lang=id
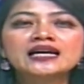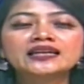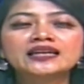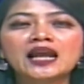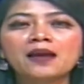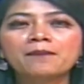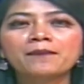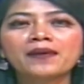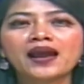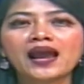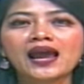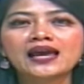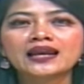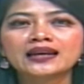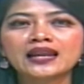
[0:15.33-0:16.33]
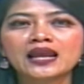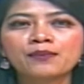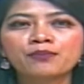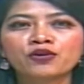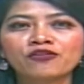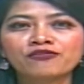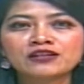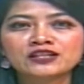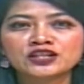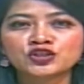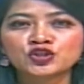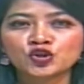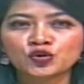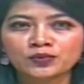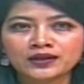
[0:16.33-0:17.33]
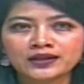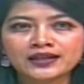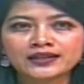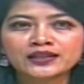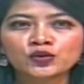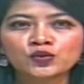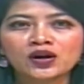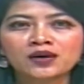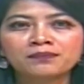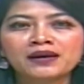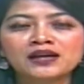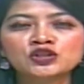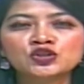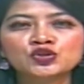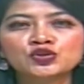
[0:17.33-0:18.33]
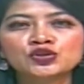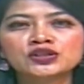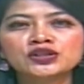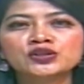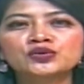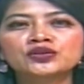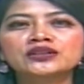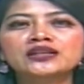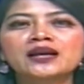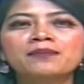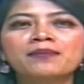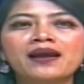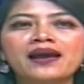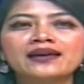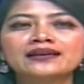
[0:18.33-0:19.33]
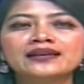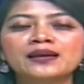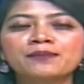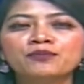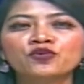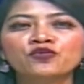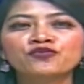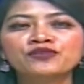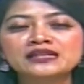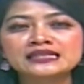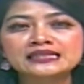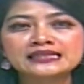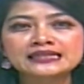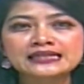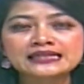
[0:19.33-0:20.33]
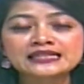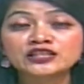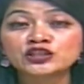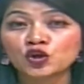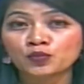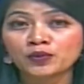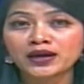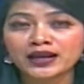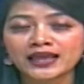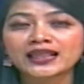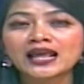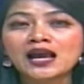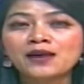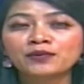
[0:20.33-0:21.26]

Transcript: DPRD Provinsi Jawa Barat di ruang pansus gedung DPRD Provinsi Jawa Barat.